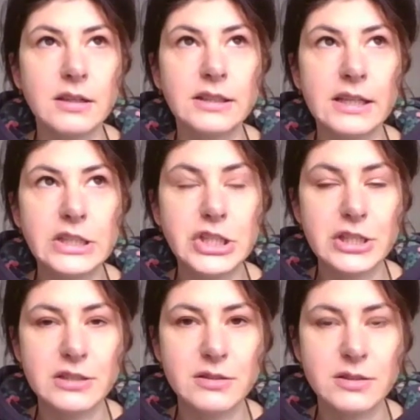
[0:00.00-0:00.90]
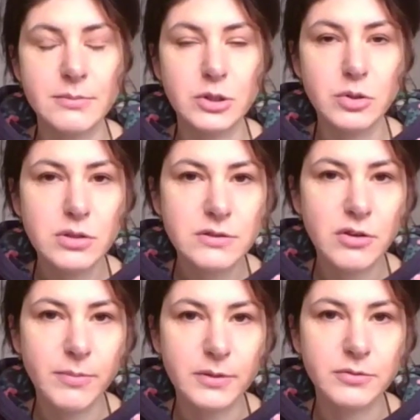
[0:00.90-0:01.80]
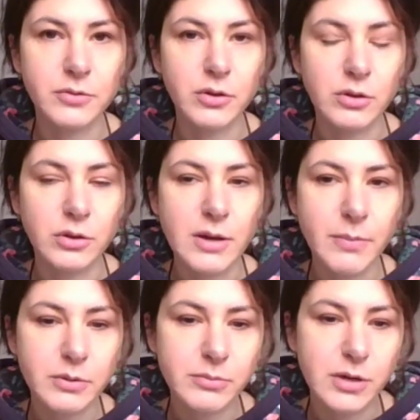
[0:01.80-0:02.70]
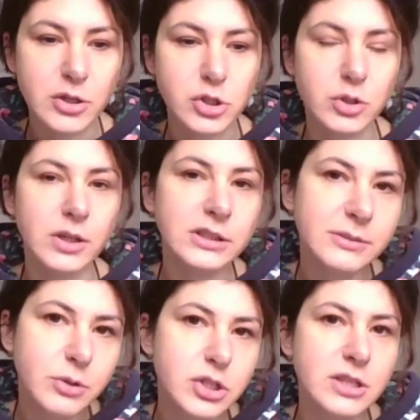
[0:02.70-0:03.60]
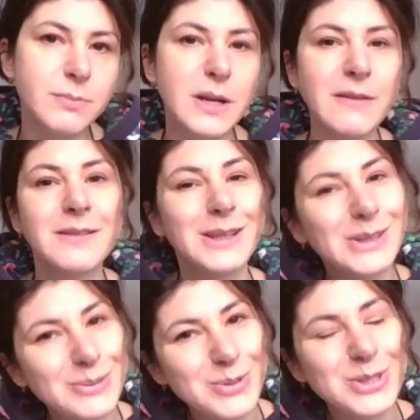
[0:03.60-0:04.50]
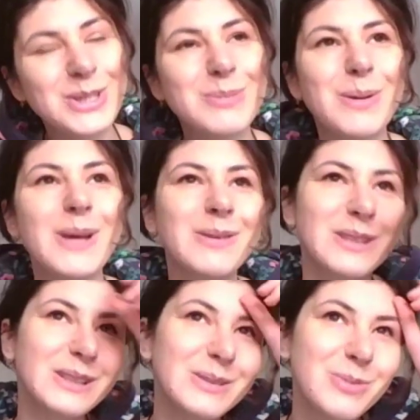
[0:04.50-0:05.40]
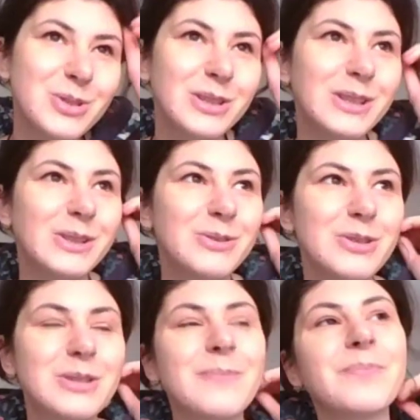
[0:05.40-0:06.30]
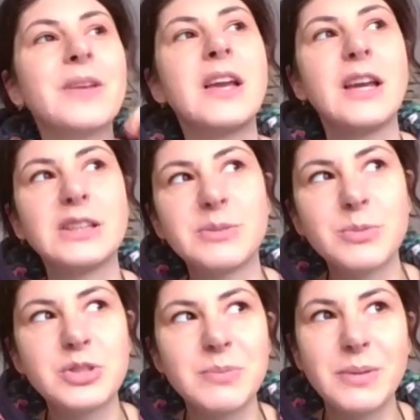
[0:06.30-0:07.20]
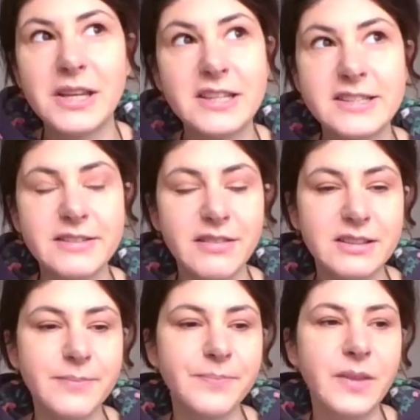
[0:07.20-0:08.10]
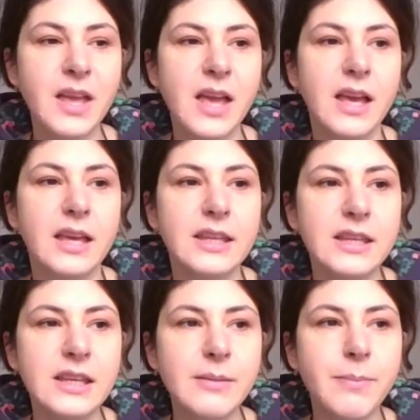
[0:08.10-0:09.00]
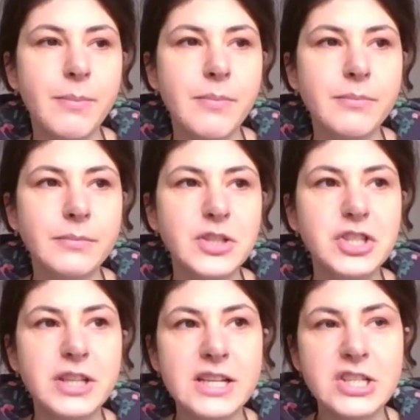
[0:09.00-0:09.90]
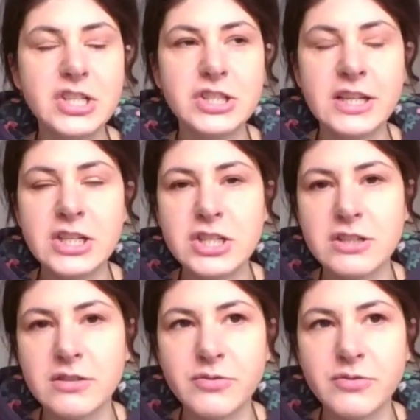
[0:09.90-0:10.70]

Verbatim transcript: когда я сейчас смотрю на свое портфолио, я понимаю, что это можно исправить, это можно исправить, это можно долучить, это можно перерисовать. И начинаешь, знаешь,